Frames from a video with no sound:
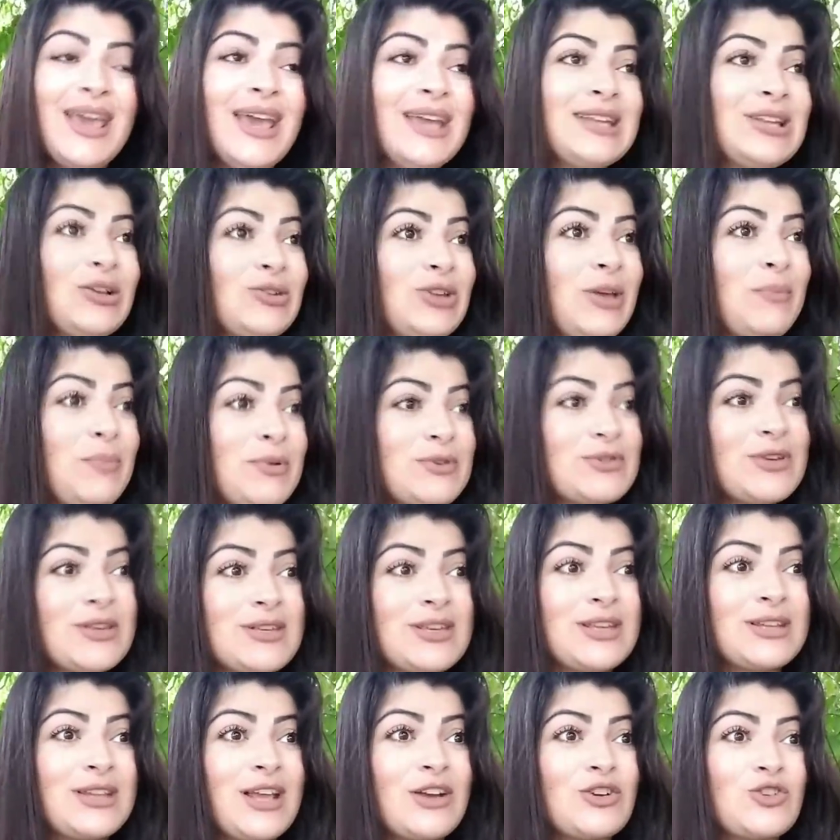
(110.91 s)
Então tem pessoas
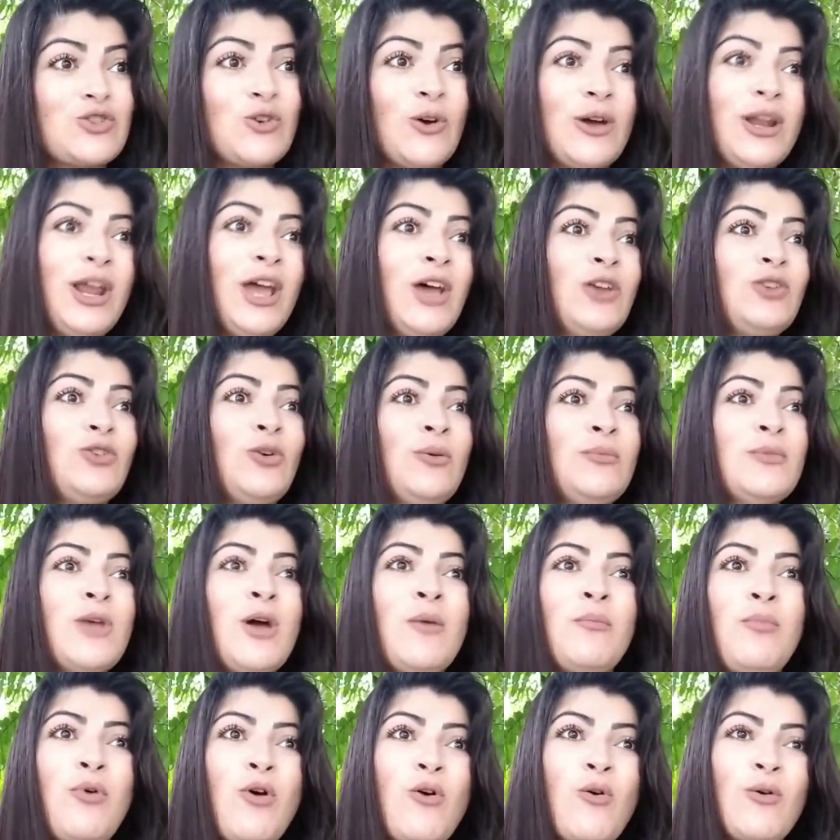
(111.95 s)
que estão tá chorando
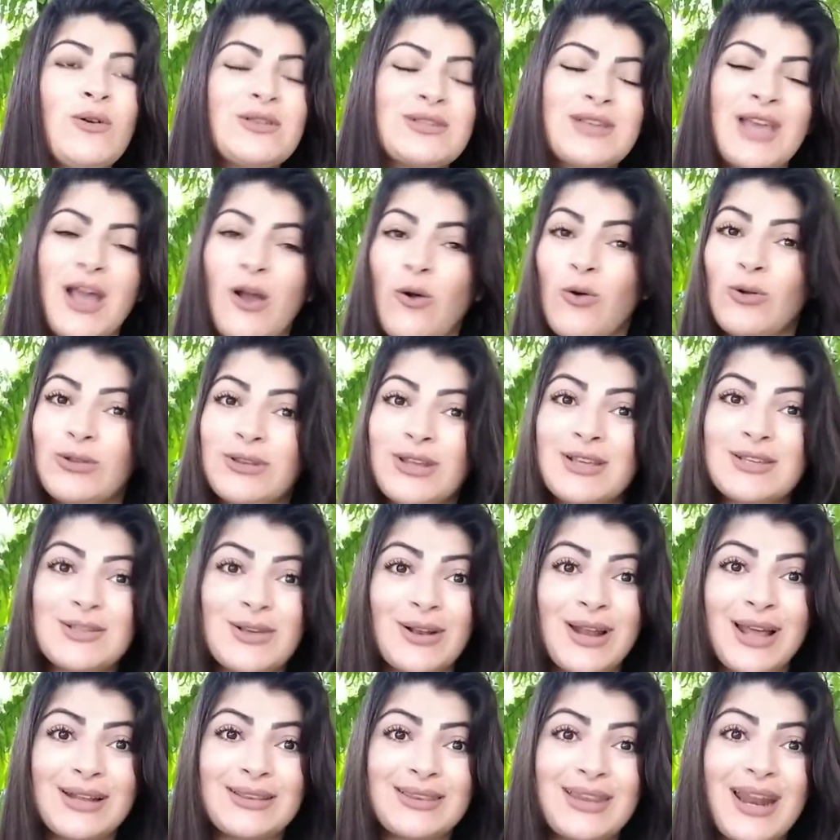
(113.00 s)
por coisa que aconteceu
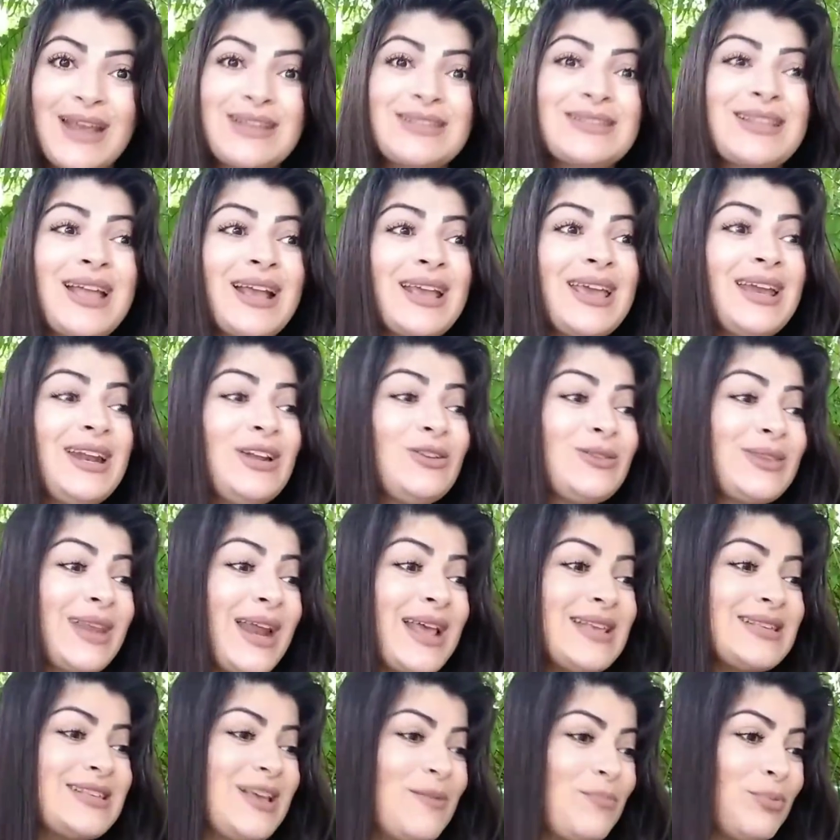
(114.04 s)
lá atrás e tá querendo
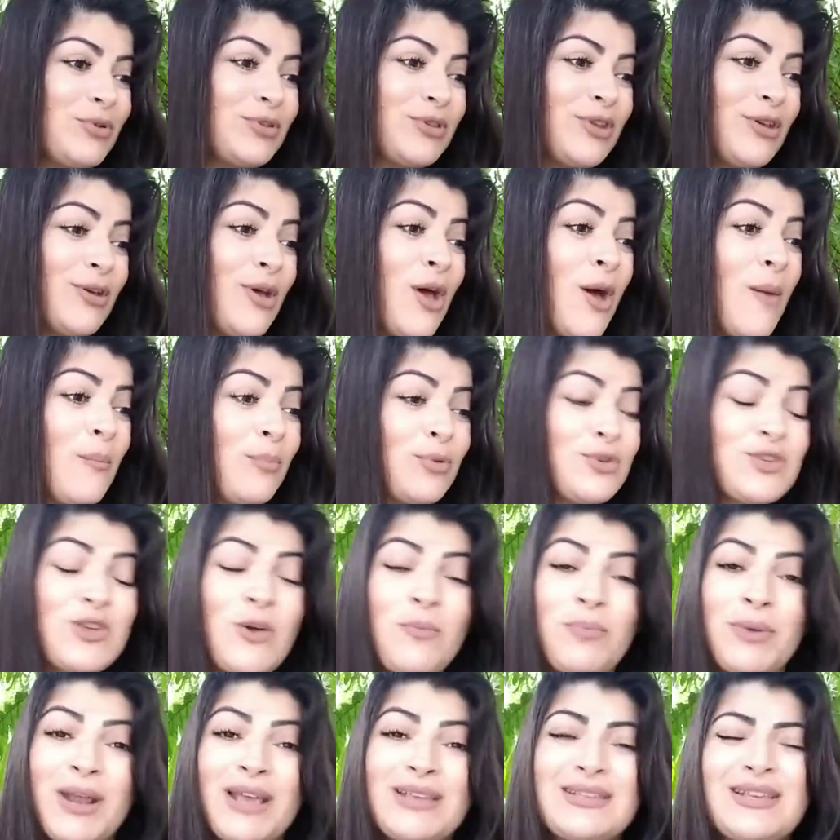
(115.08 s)
trazer para o seu
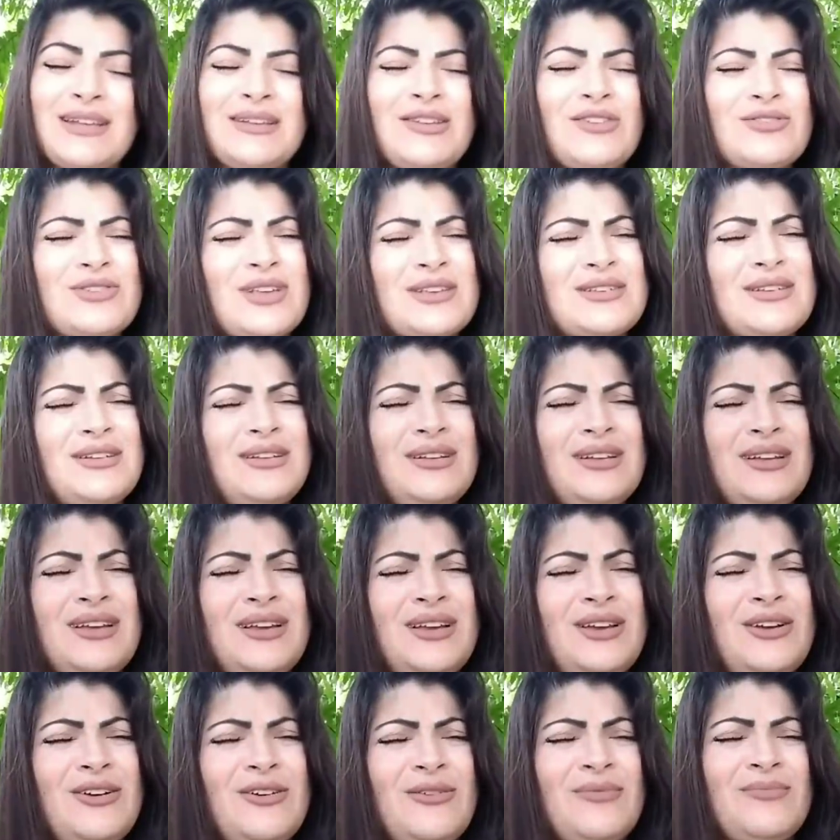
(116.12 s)
presente. Deus está dizendo,
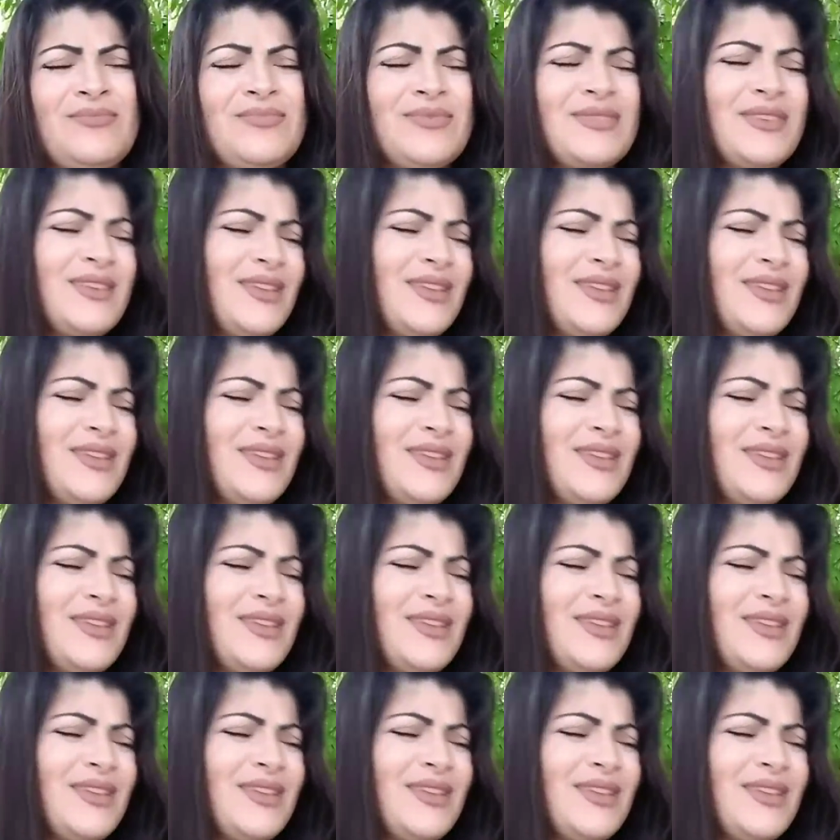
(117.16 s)
não.